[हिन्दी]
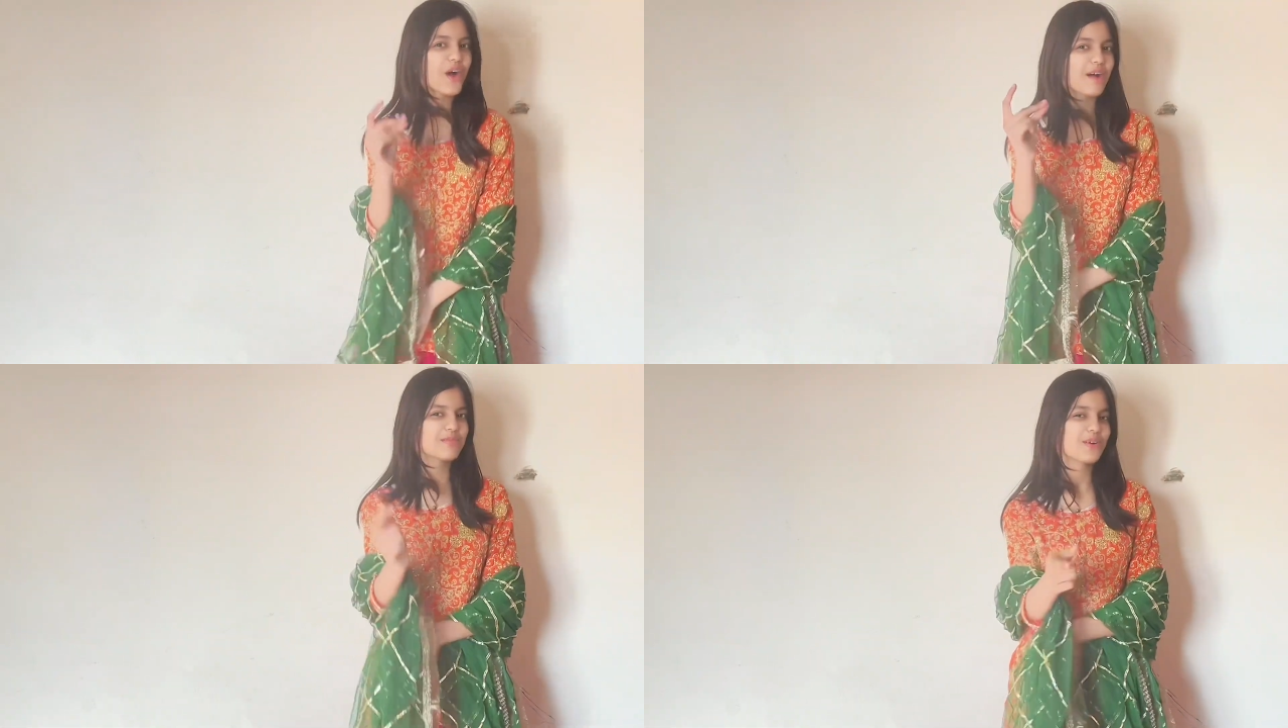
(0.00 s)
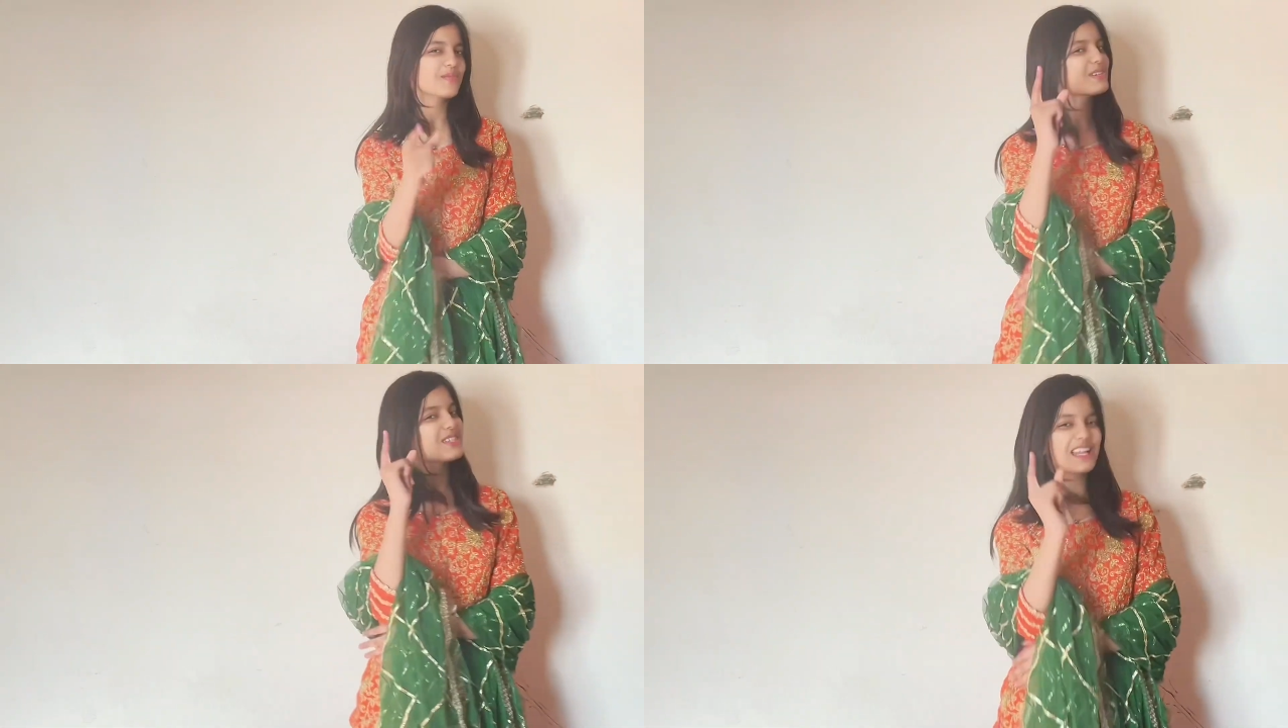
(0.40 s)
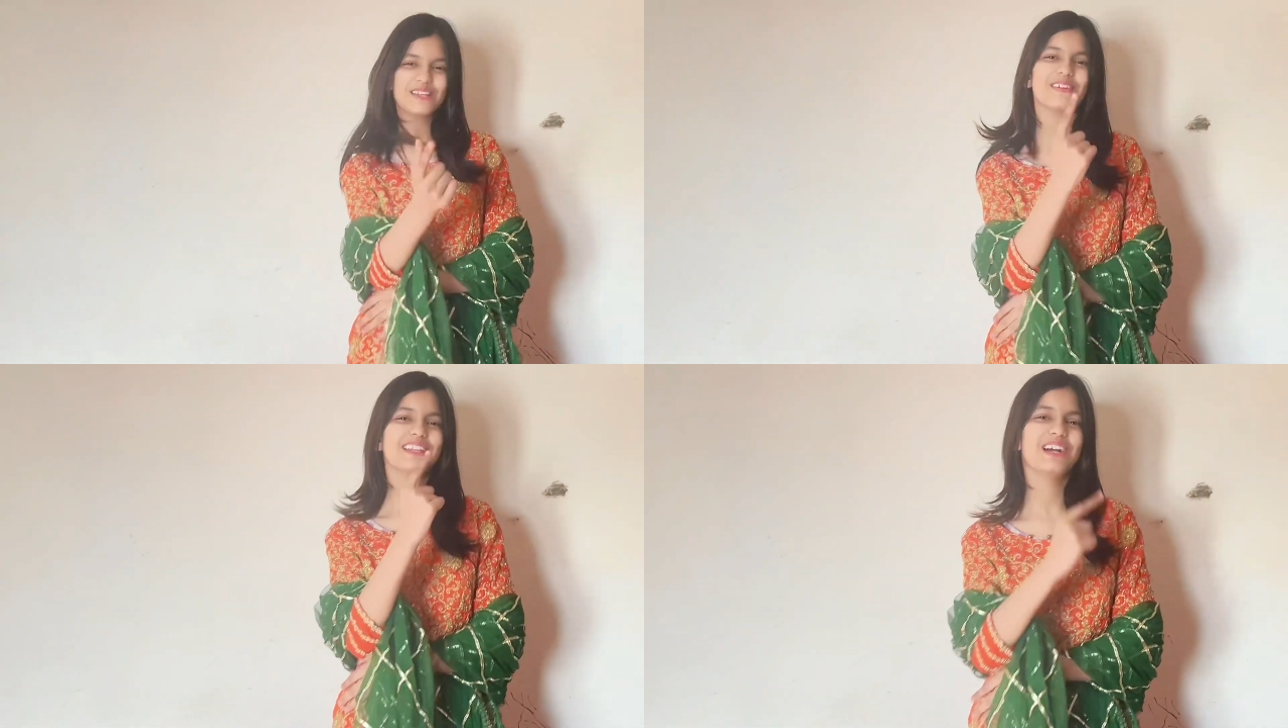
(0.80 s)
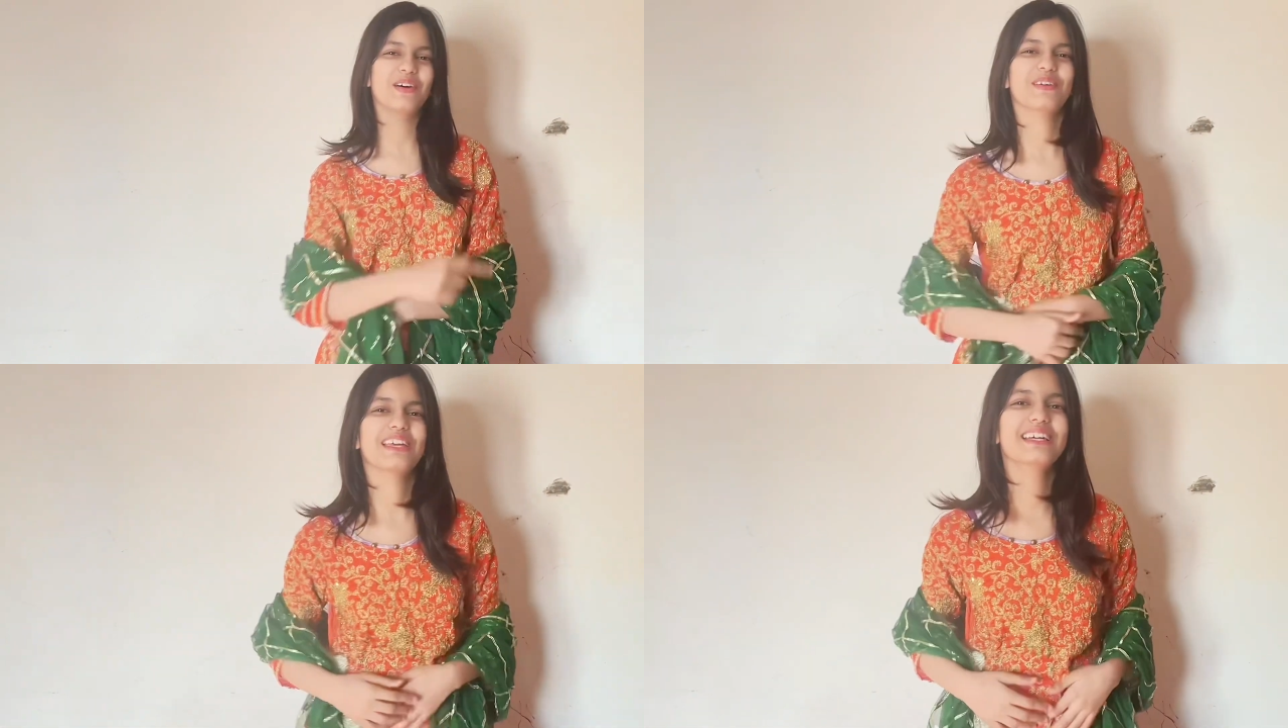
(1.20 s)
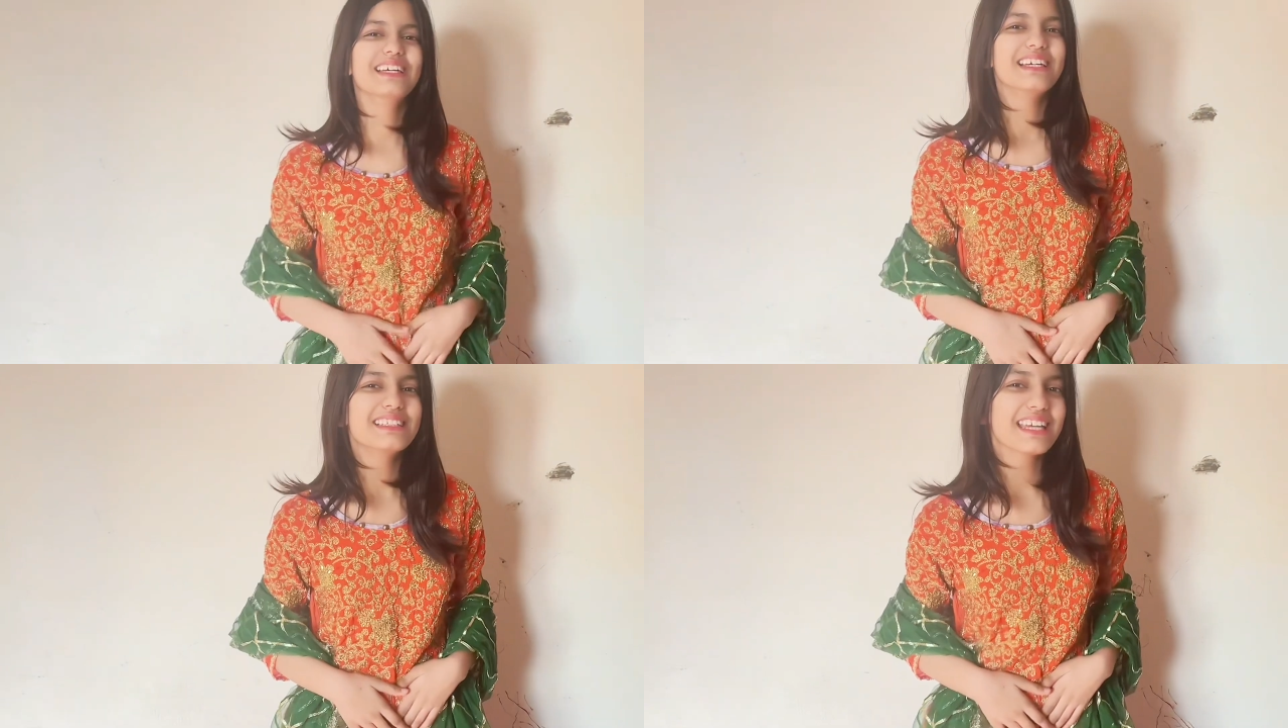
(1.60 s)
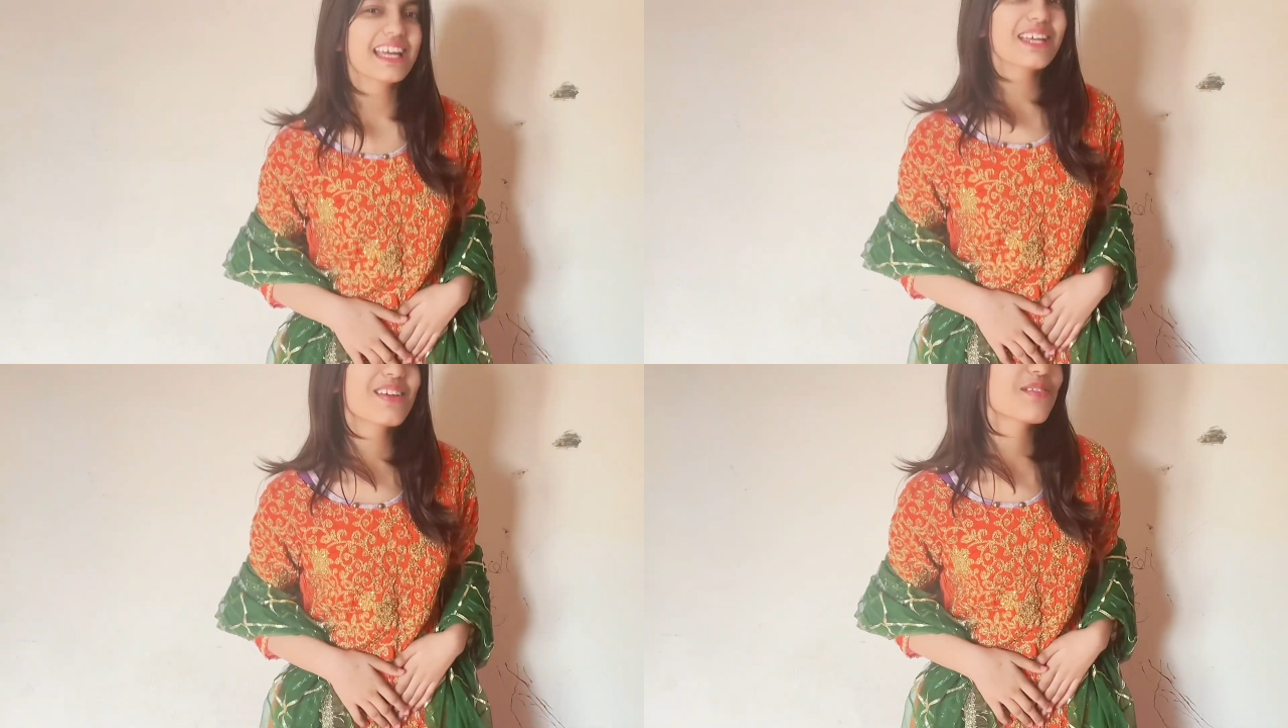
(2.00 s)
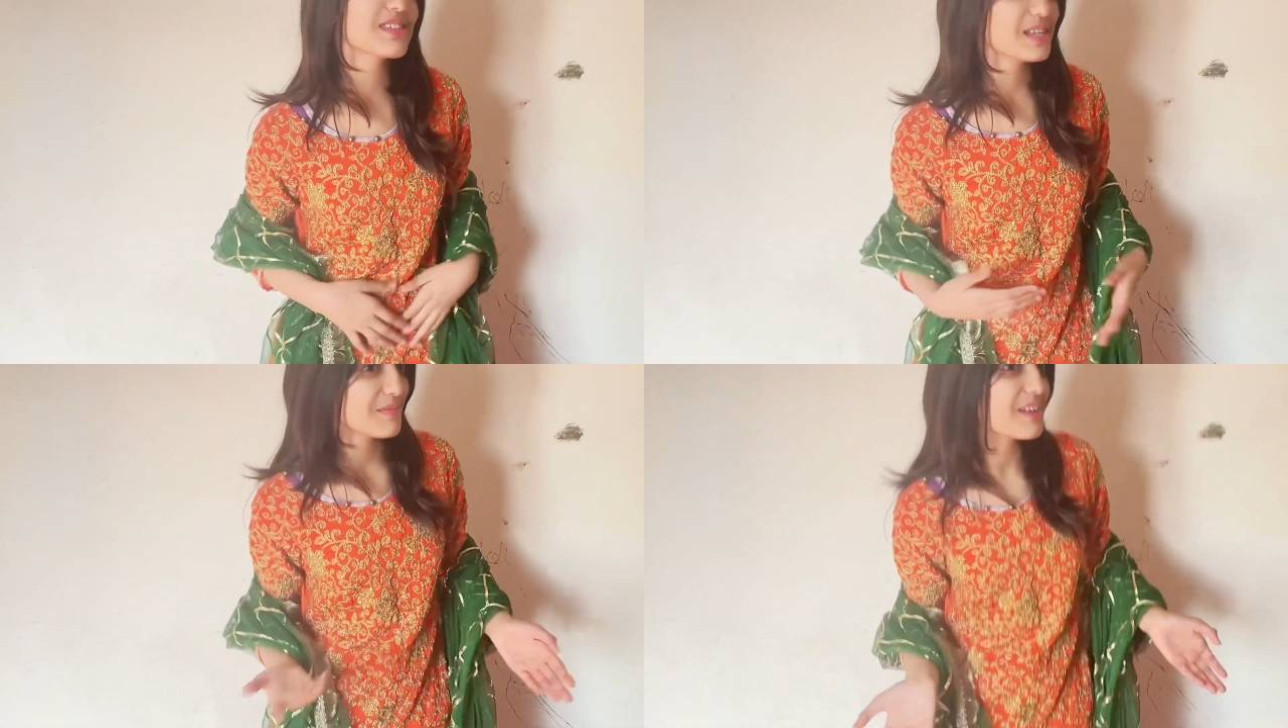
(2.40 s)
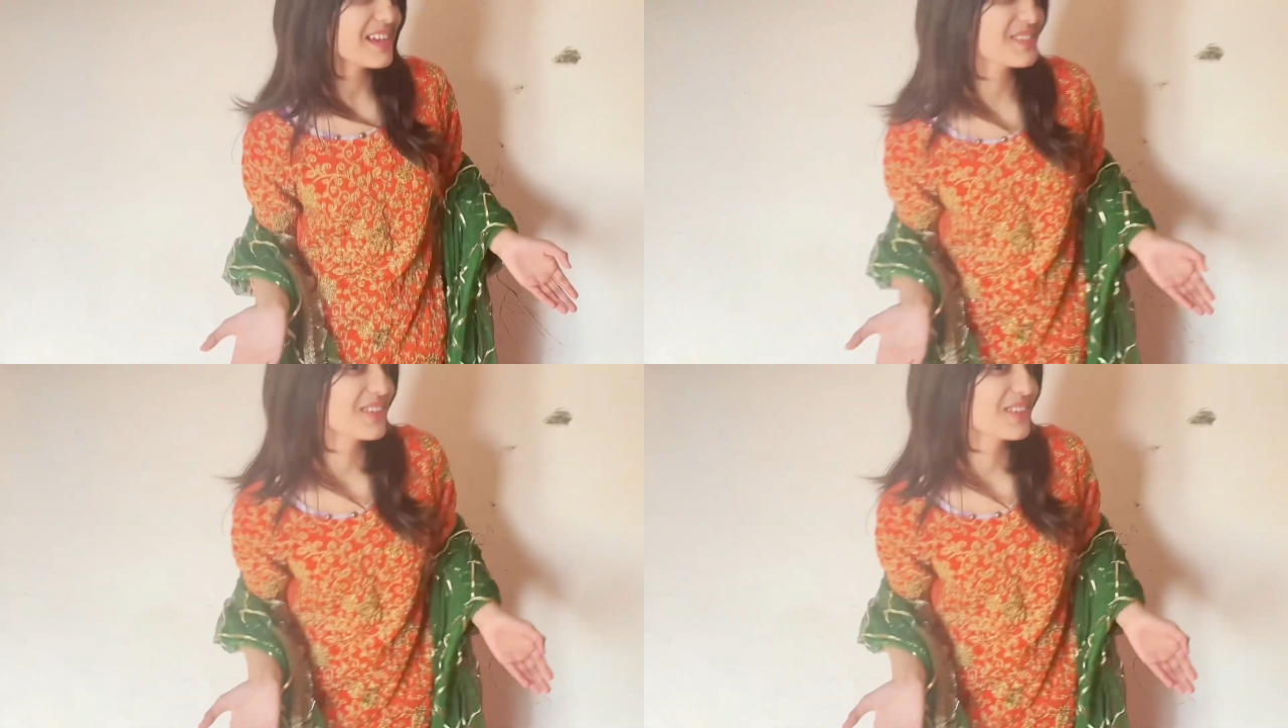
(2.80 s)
आप लोगों में शादी भी दिखाऊंगी ठीक है क्योंकि वो सरप्राइज